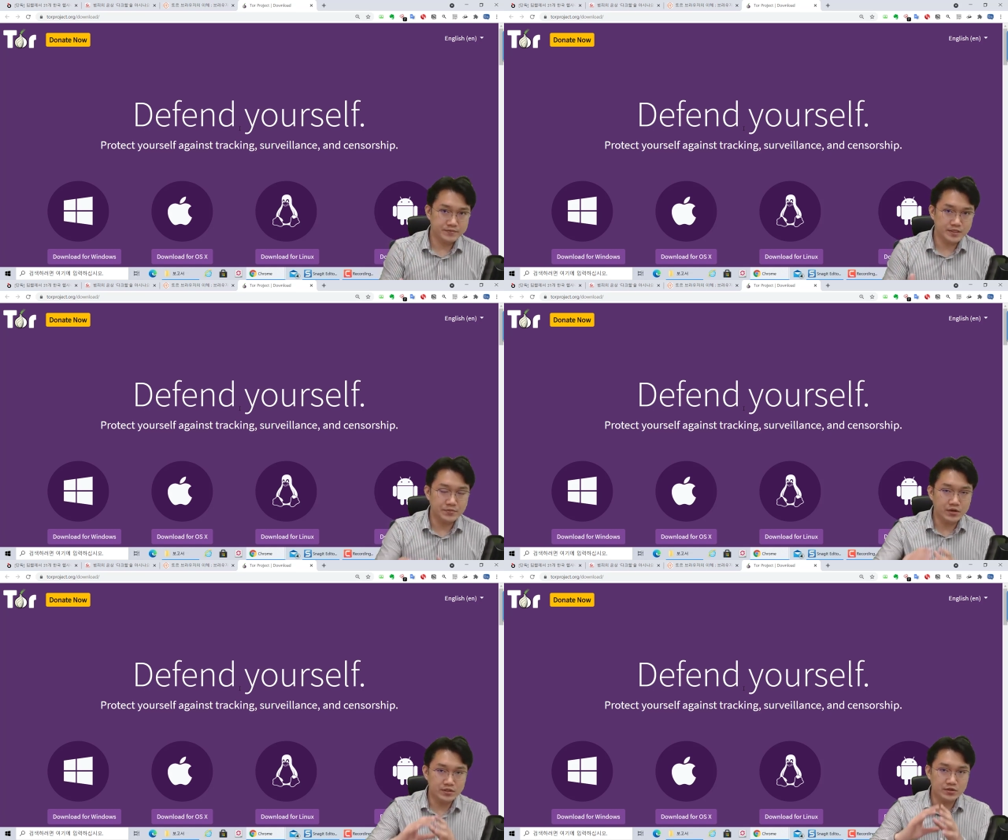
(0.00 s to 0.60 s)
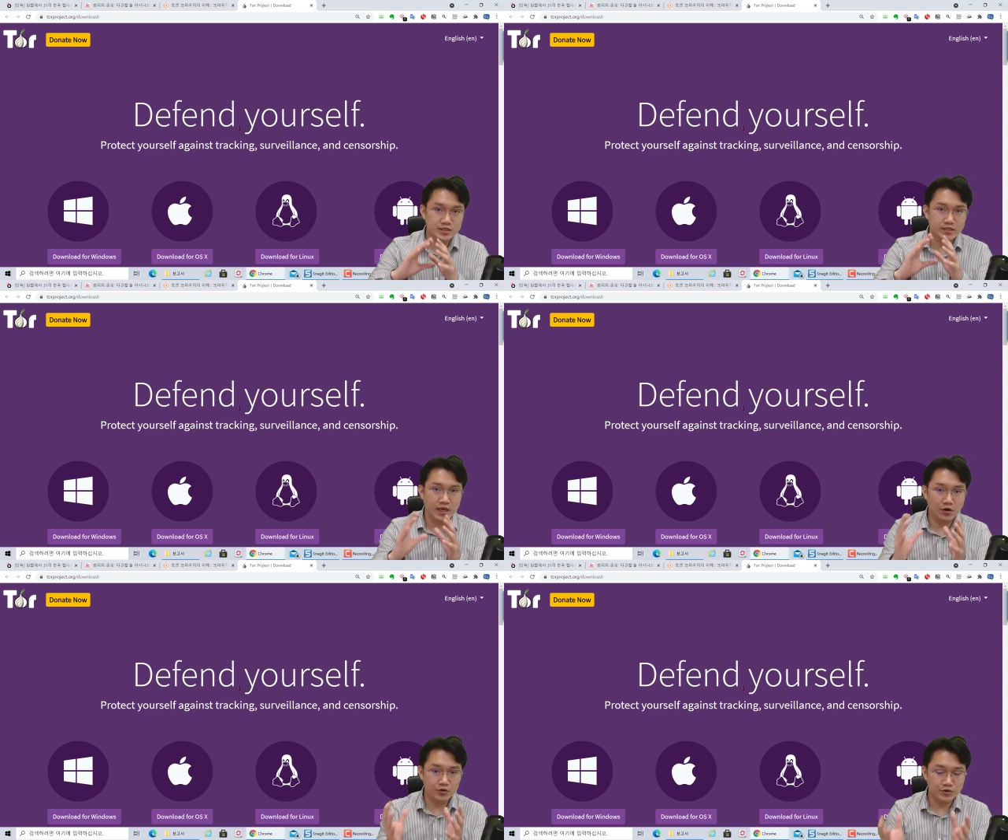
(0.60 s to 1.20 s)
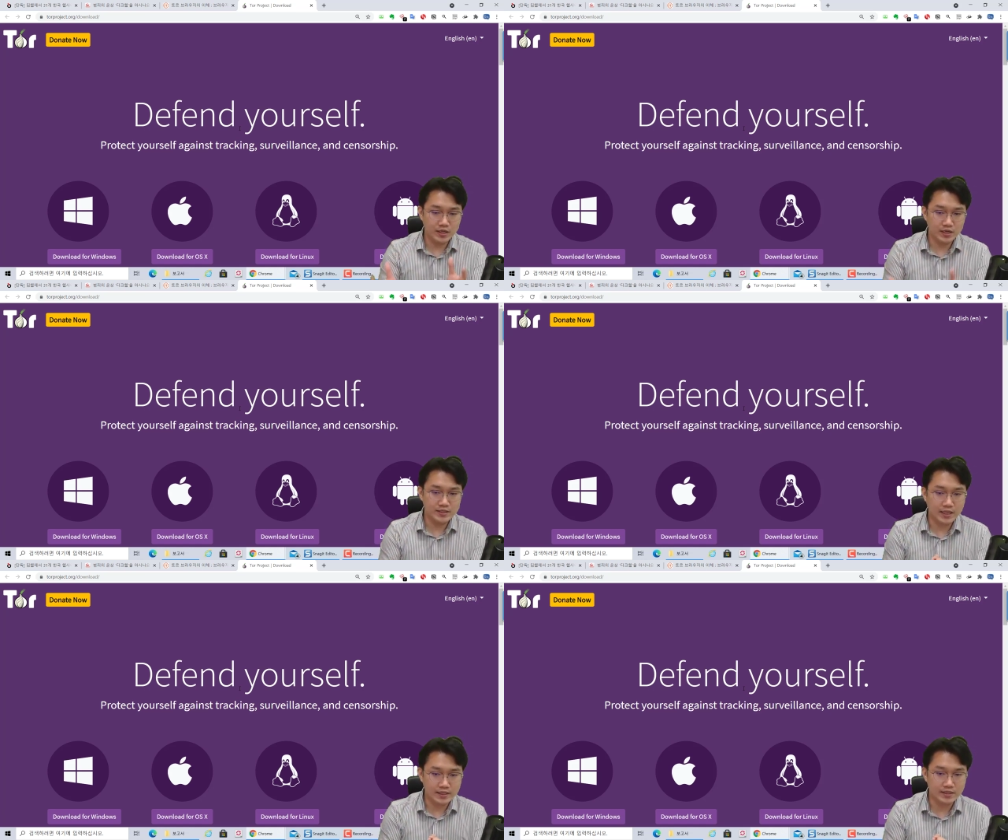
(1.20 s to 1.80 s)
익명리로 이렇게 허용이
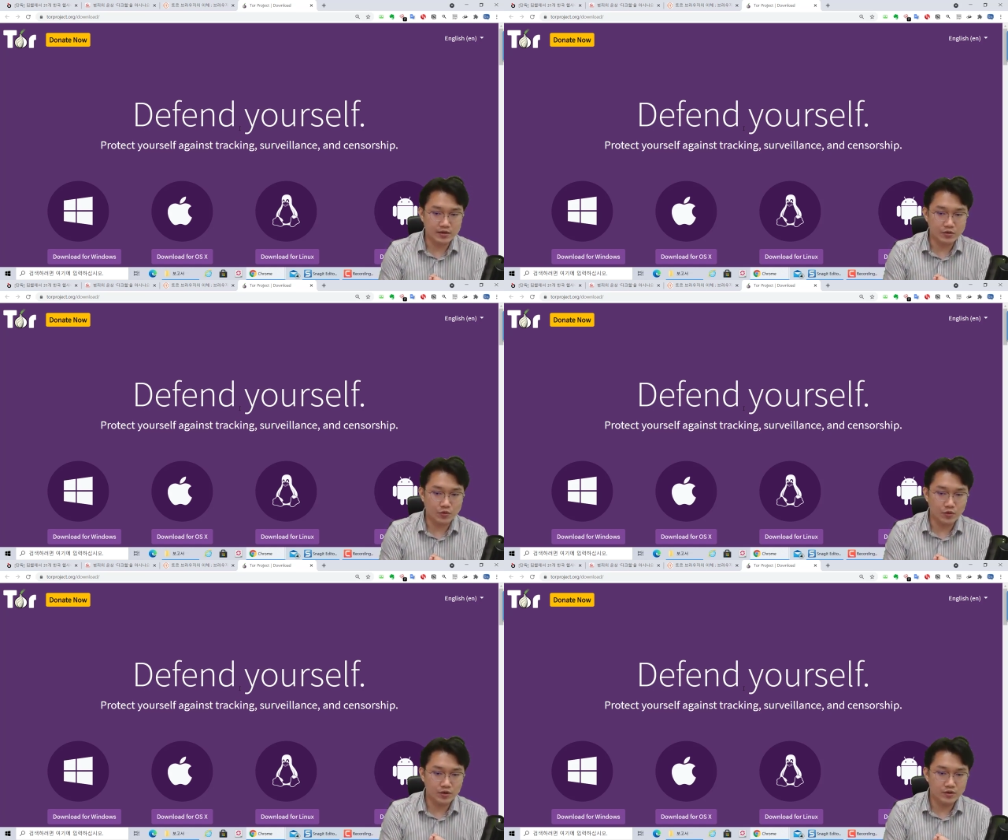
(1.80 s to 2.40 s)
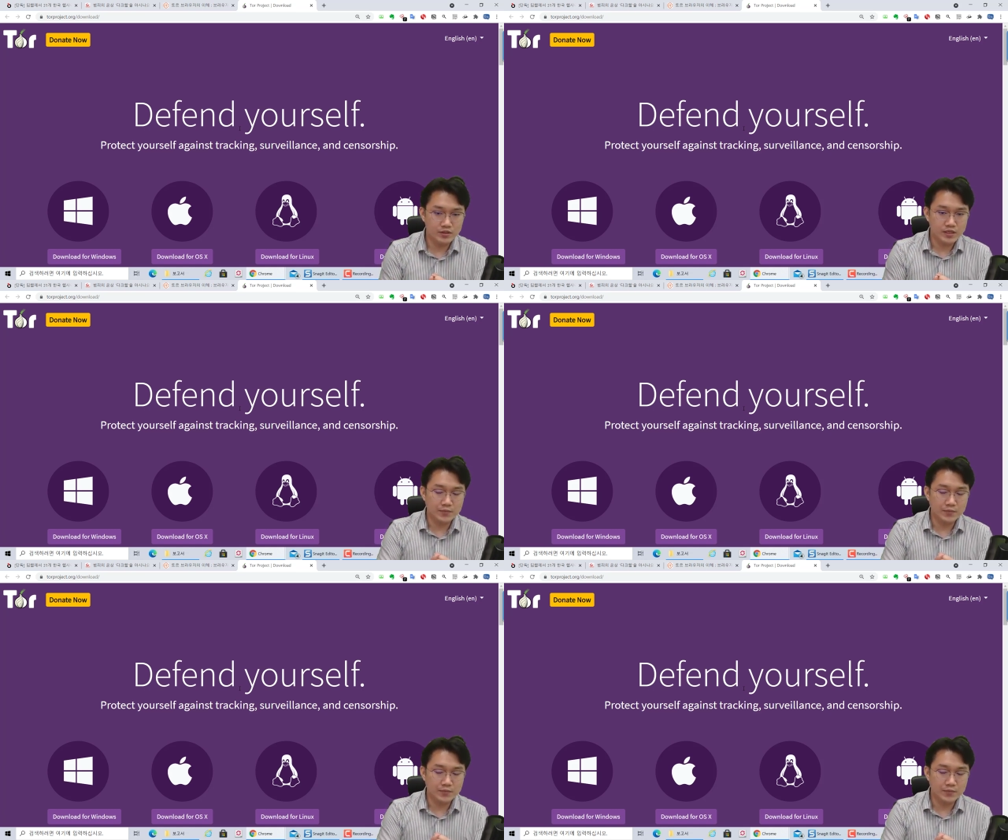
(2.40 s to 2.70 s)
하나 되게 되는 거고요